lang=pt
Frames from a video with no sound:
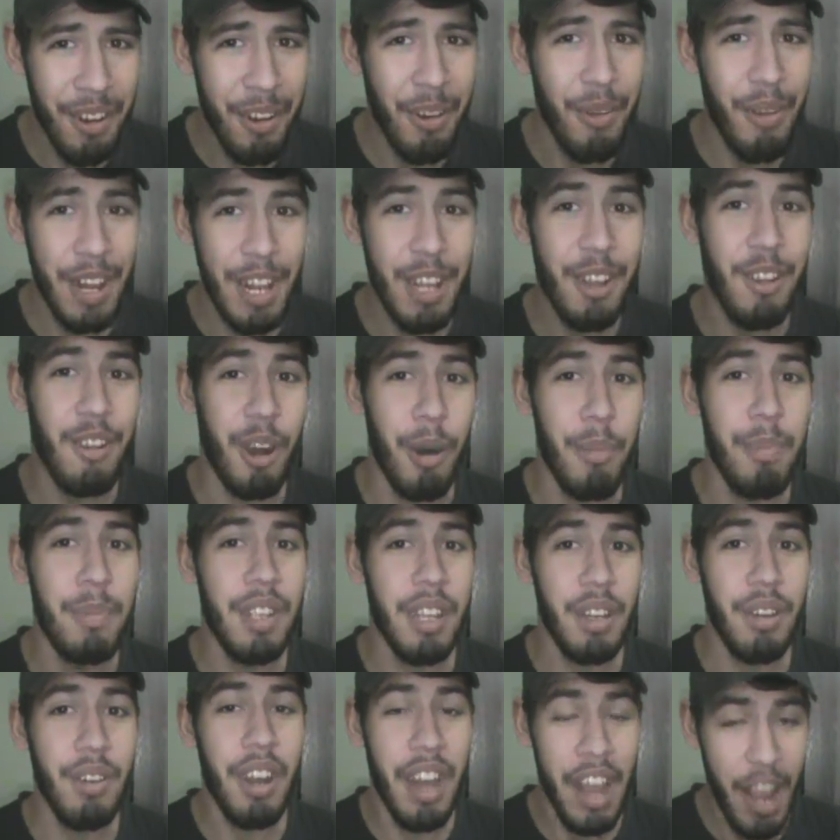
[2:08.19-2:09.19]
O
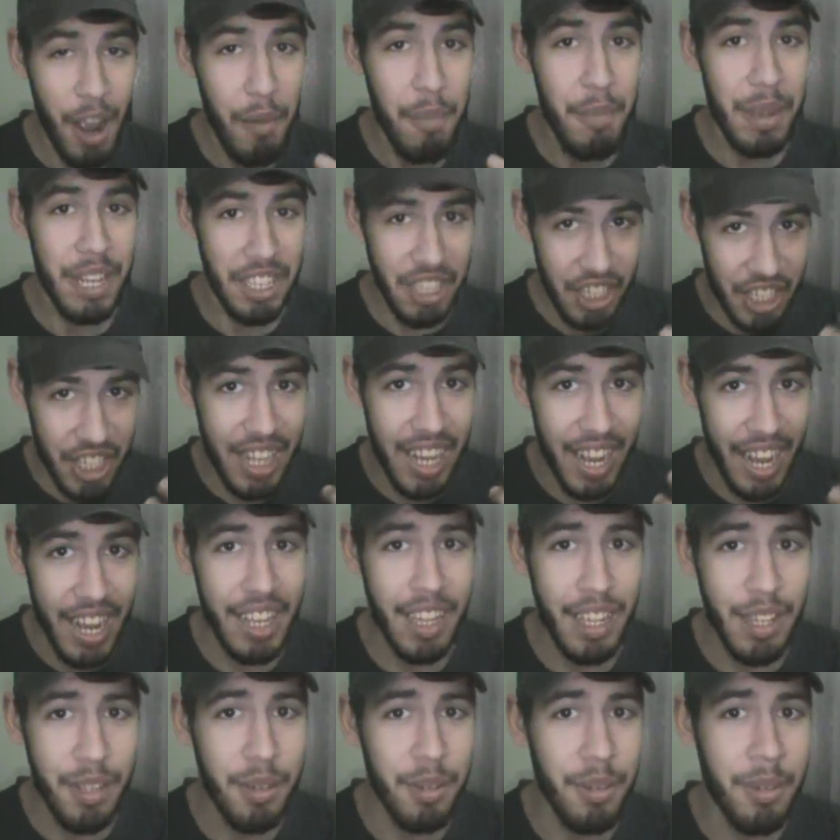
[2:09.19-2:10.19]
helicóptero realmente
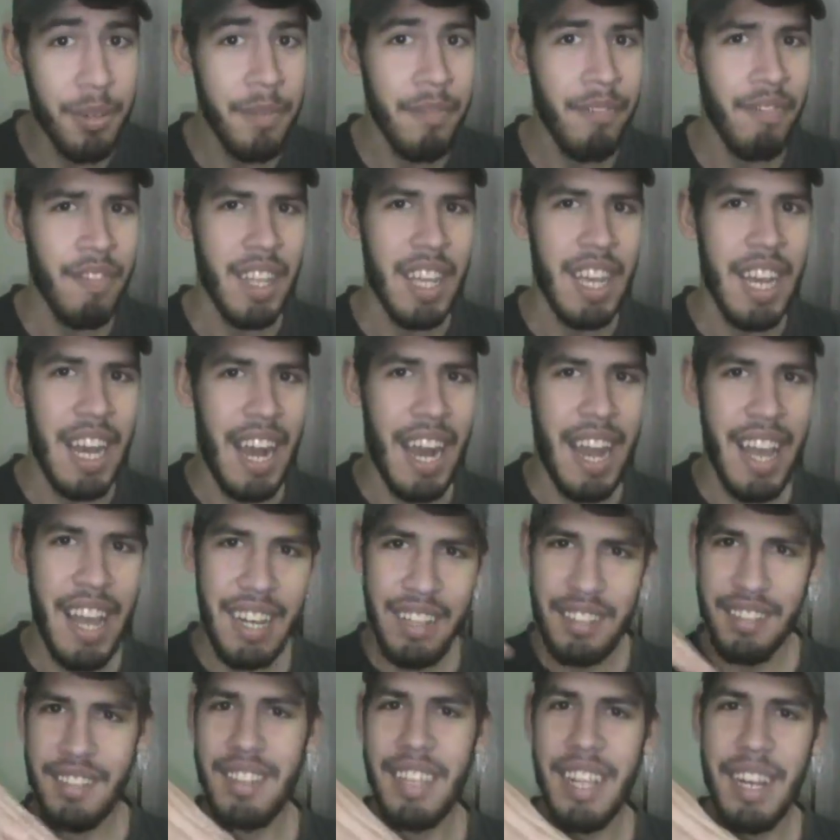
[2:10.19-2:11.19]
caiu, a
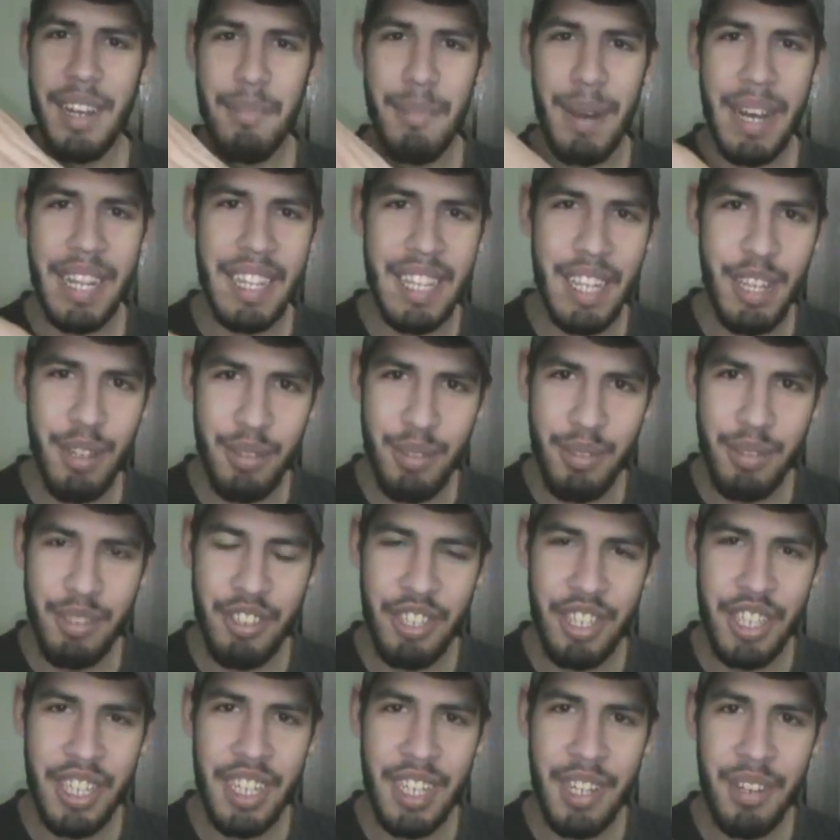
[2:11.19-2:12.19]
hélice dele bateu no
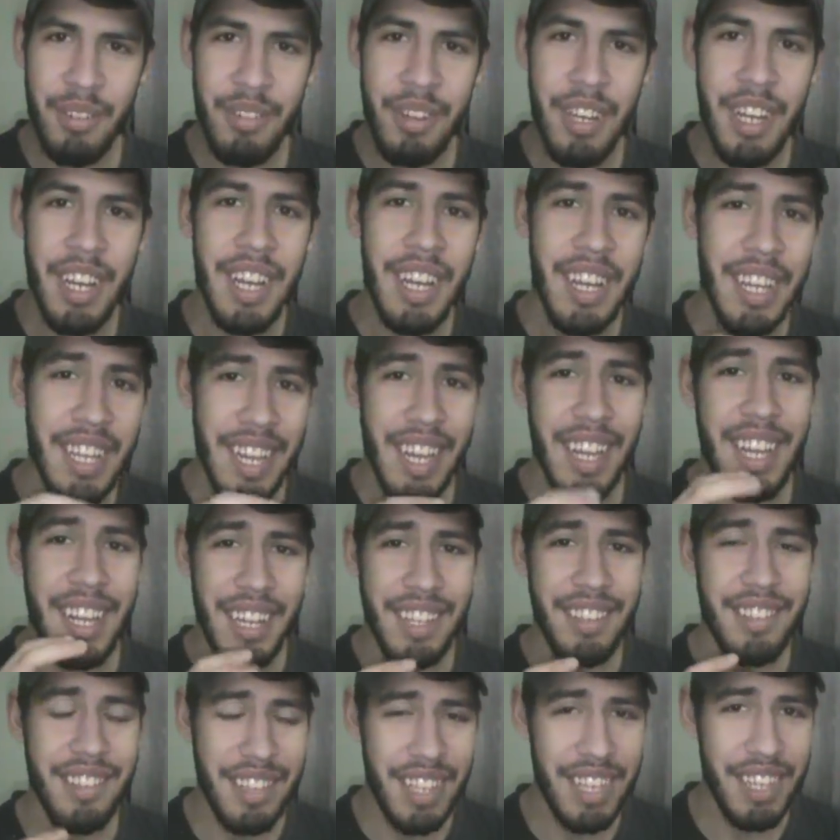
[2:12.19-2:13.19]
chão e
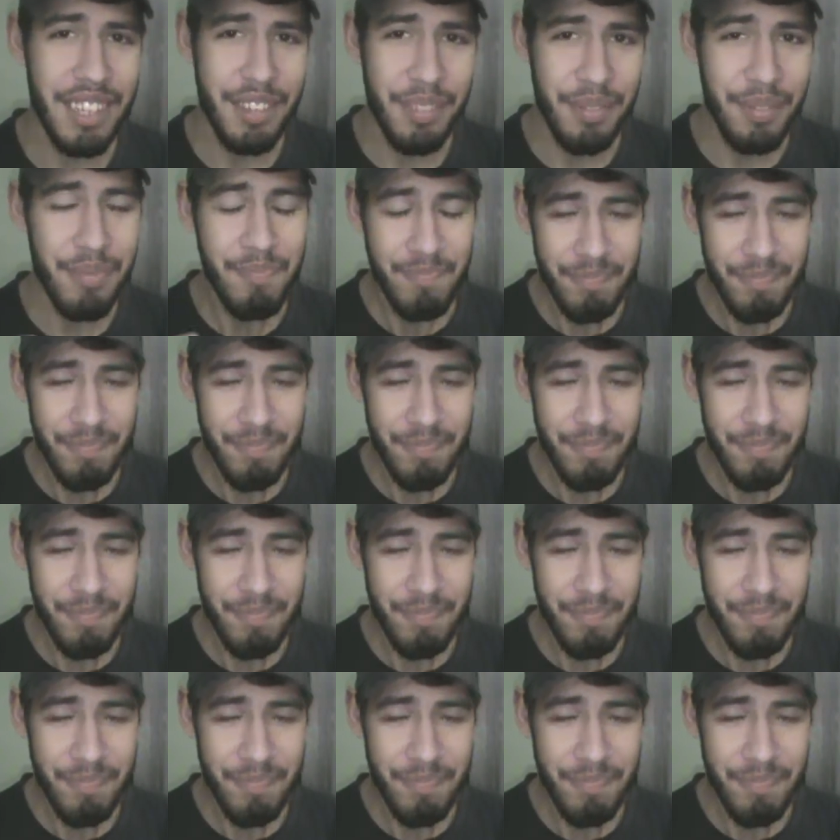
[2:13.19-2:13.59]
aquele acidente